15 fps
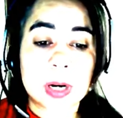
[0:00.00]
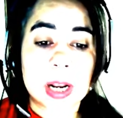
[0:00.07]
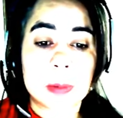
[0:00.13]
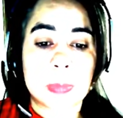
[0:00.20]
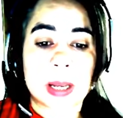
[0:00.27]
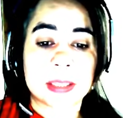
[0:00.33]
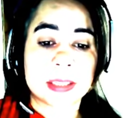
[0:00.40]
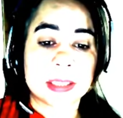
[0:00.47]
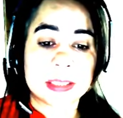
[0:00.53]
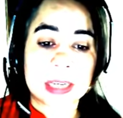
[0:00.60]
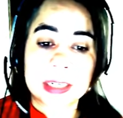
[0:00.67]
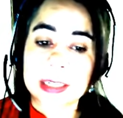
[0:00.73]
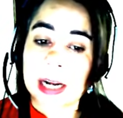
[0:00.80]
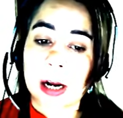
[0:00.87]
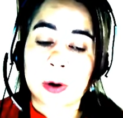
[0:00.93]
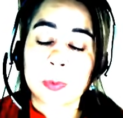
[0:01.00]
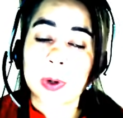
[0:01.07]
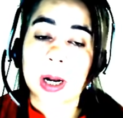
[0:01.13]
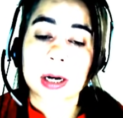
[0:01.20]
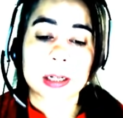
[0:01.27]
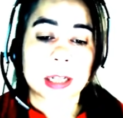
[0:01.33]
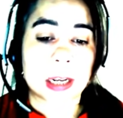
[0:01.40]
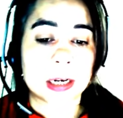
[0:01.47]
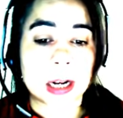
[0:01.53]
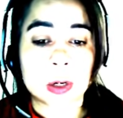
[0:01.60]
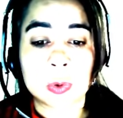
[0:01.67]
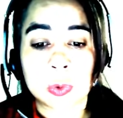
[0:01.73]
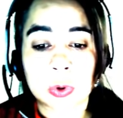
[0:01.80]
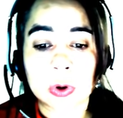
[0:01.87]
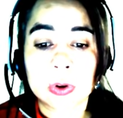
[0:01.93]
del Valle del Cauca Clara
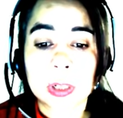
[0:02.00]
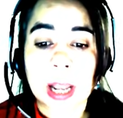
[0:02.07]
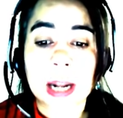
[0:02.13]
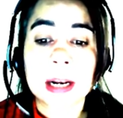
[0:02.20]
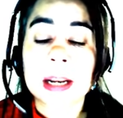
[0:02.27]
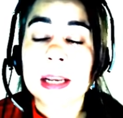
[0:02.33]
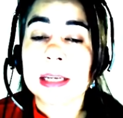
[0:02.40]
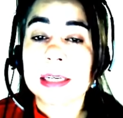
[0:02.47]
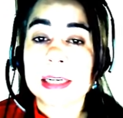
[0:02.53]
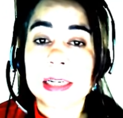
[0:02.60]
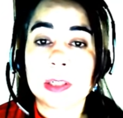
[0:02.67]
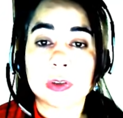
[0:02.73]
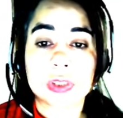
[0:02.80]
Luz Rondar y los